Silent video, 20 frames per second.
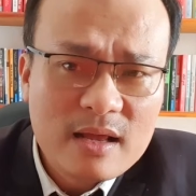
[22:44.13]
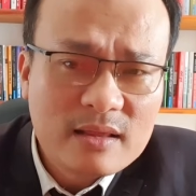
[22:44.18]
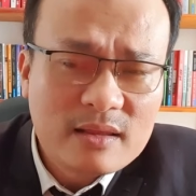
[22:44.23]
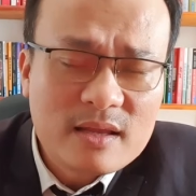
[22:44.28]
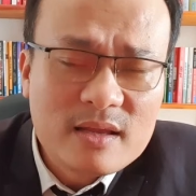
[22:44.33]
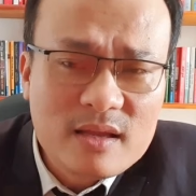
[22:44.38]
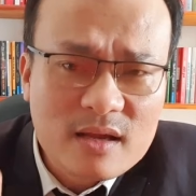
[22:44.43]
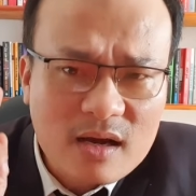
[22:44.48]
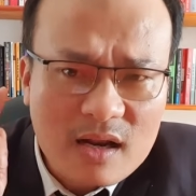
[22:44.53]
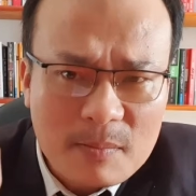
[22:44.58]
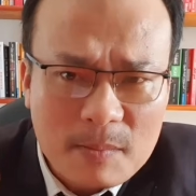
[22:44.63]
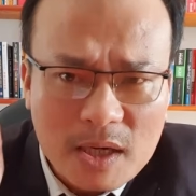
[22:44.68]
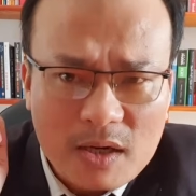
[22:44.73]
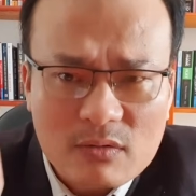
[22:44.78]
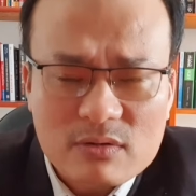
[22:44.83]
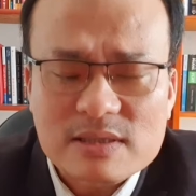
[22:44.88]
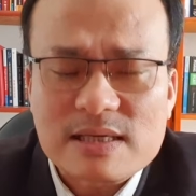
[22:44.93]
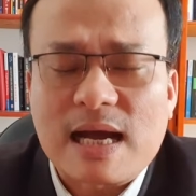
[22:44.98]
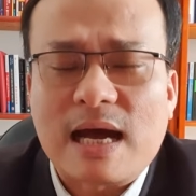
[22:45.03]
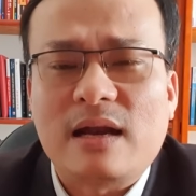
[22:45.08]
thì những cái bất
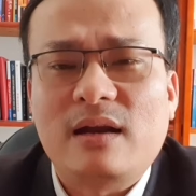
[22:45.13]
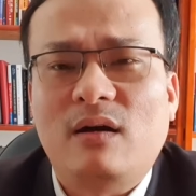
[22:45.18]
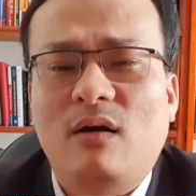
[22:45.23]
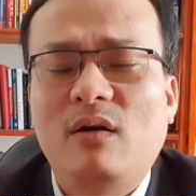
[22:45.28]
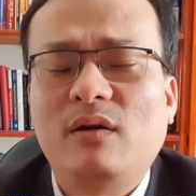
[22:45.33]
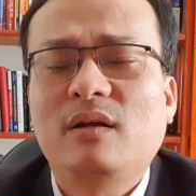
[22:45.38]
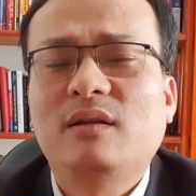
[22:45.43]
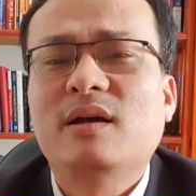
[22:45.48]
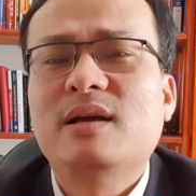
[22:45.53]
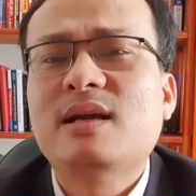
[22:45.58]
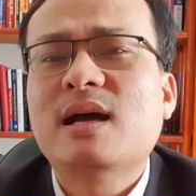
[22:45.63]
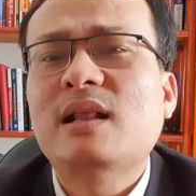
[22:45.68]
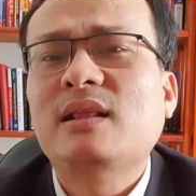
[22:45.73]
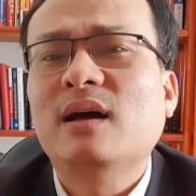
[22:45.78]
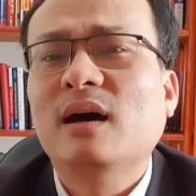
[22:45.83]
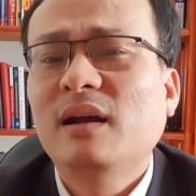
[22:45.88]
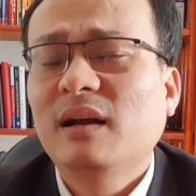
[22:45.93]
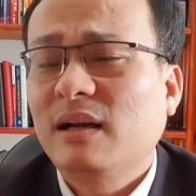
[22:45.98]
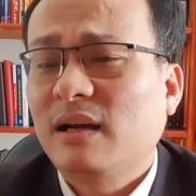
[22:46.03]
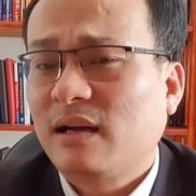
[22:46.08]
động sản đó trong thời gian
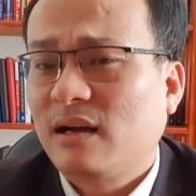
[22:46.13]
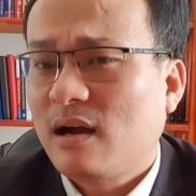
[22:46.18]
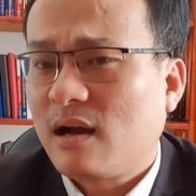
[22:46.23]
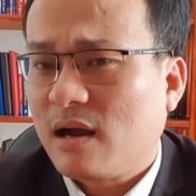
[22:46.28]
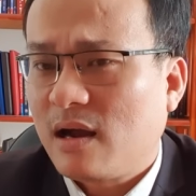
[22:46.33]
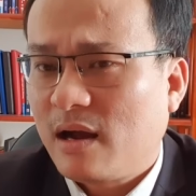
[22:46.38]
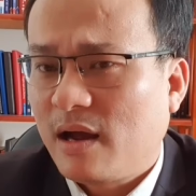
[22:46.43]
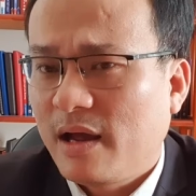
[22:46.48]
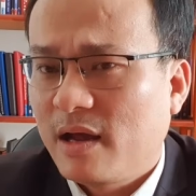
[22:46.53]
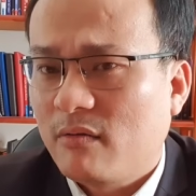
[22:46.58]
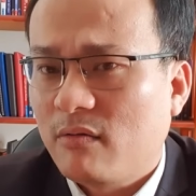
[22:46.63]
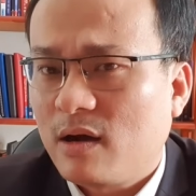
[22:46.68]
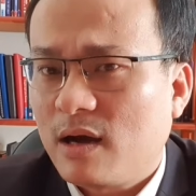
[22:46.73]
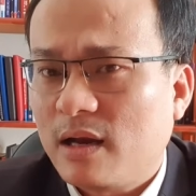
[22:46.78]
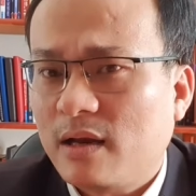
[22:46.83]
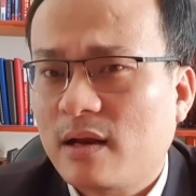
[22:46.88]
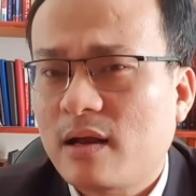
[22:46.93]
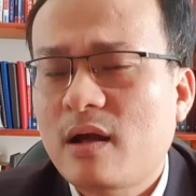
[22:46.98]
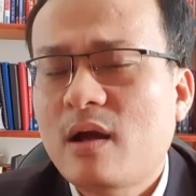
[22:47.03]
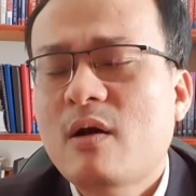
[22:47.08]
tới cực kỳ khó
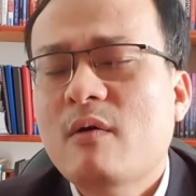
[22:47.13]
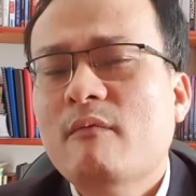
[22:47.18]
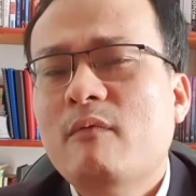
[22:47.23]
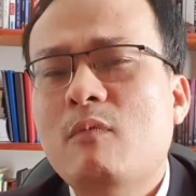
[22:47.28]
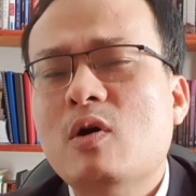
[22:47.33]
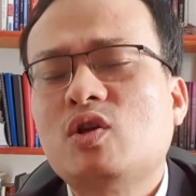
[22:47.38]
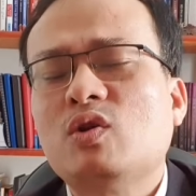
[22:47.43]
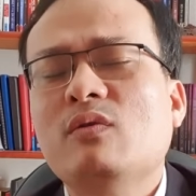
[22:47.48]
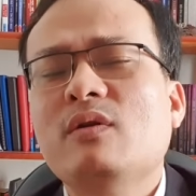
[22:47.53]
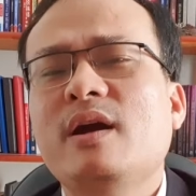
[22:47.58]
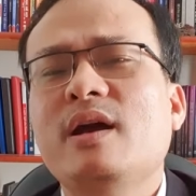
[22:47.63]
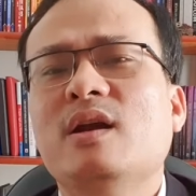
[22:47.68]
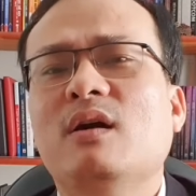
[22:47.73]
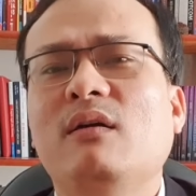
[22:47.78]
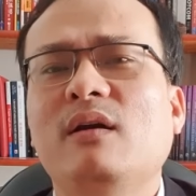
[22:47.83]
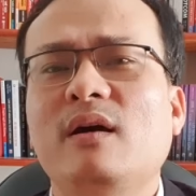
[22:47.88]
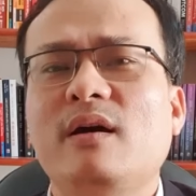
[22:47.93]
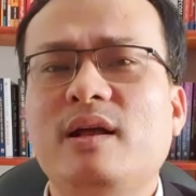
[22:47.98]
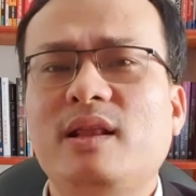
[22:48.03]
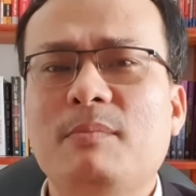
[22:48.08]
khăn mà số người nói
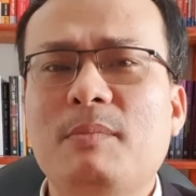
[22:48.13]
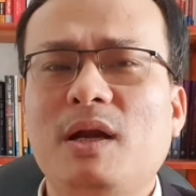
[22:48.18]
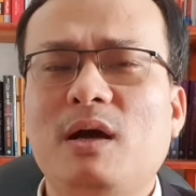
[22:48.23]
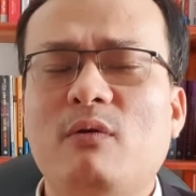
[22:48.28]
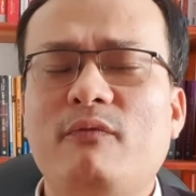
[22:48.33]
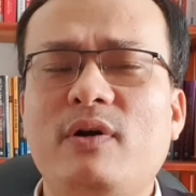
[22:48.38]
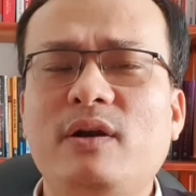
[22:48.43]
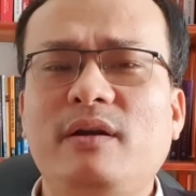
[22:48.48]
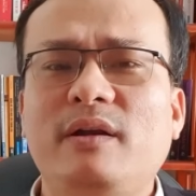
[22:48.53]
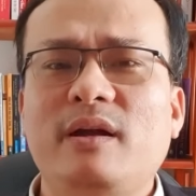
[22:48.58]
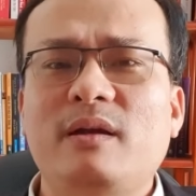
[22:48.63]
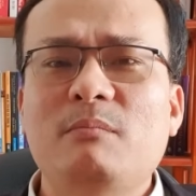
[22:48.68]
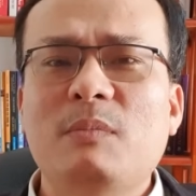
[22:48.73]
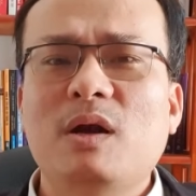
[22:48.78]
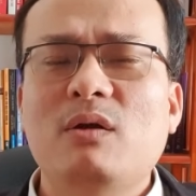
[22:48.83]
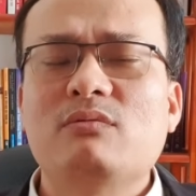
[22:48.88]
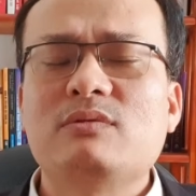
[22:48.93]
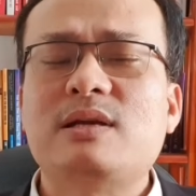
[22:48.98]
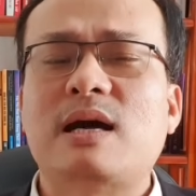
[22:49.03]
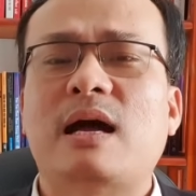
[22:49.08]
là người ta bắt đầu phát triển bất
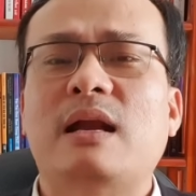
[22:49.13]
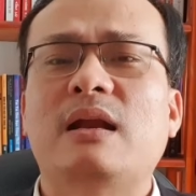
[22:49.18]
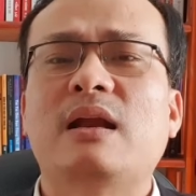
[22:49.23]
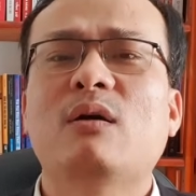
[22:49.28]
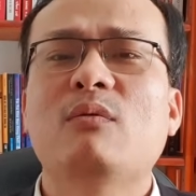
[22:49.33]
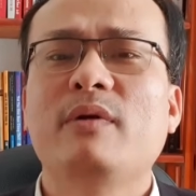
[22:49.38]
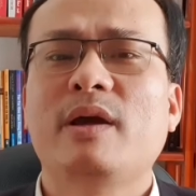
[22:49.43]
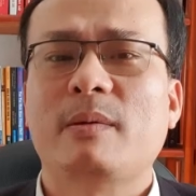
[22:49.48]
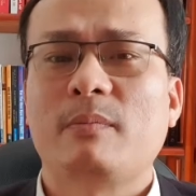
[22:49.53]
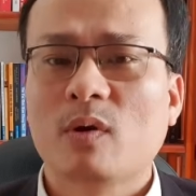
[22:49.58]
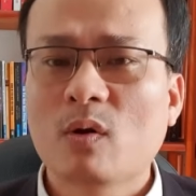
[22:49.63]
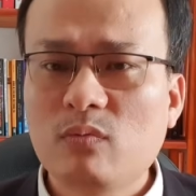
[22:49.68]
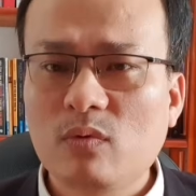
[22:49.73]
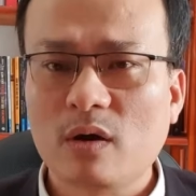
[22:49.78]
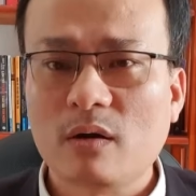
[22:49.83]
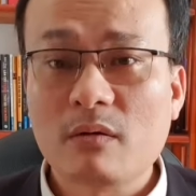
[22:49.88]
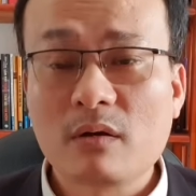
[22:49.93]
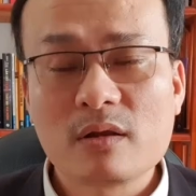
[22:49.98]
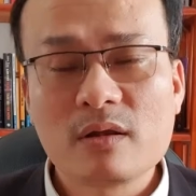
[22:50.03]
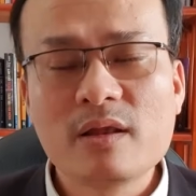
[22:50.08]
động sản nông nghiệp đúng rồi
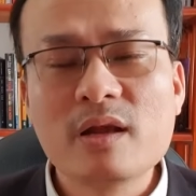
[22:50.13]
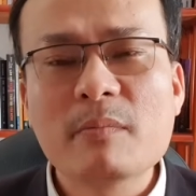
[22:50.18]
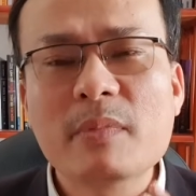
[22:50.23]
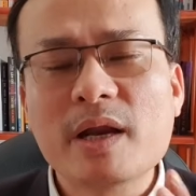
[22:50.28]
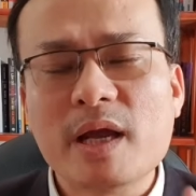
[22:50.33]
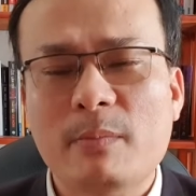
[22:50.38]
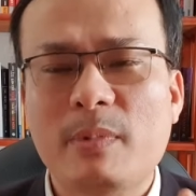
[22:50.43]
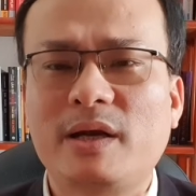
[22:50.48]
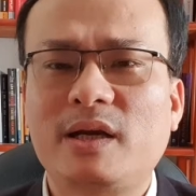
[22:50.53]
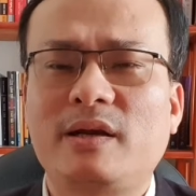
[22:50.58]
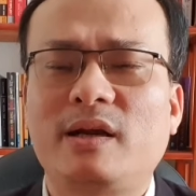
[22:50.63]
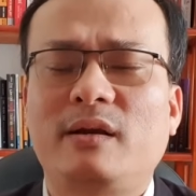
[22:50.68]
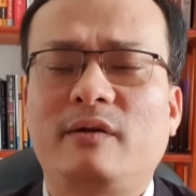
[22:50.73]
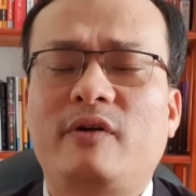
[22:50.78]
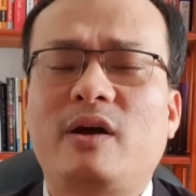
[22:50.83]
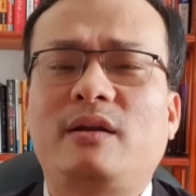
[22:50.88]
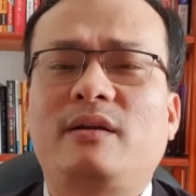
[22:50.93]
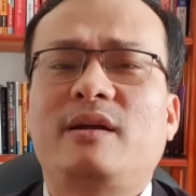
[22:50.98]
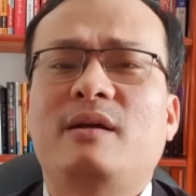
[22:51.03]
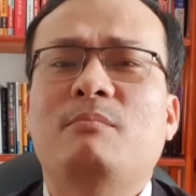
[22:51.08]
nhưng mà để bắt
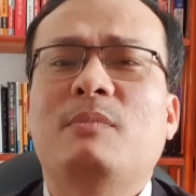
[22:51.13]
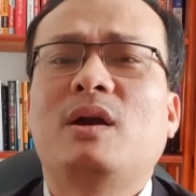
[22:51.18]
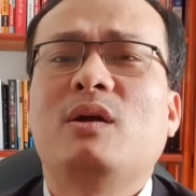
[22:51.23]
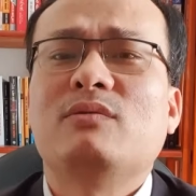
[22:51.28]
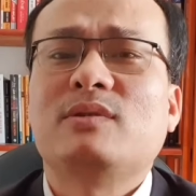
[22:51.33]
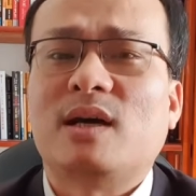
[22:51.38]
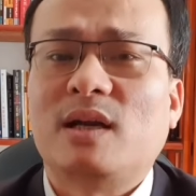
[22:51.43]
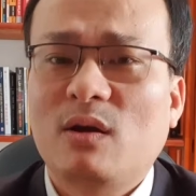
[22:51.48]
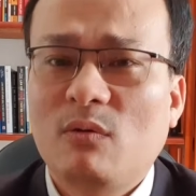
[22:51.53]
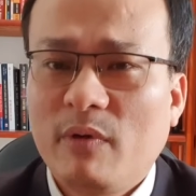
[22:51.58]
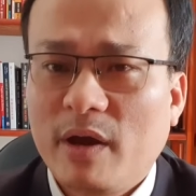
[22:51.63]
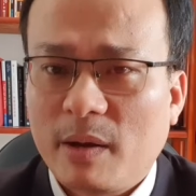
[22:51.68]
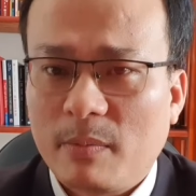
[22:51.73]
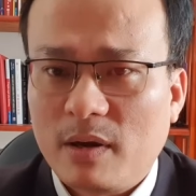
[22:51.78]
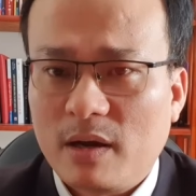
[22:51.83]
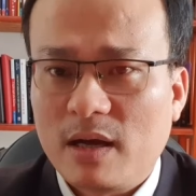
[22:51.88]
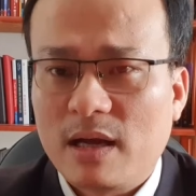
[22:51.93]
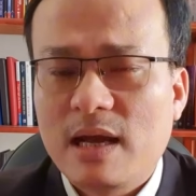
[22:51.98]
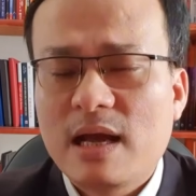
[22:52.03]
phát triển bất động sản nông nghiệp á,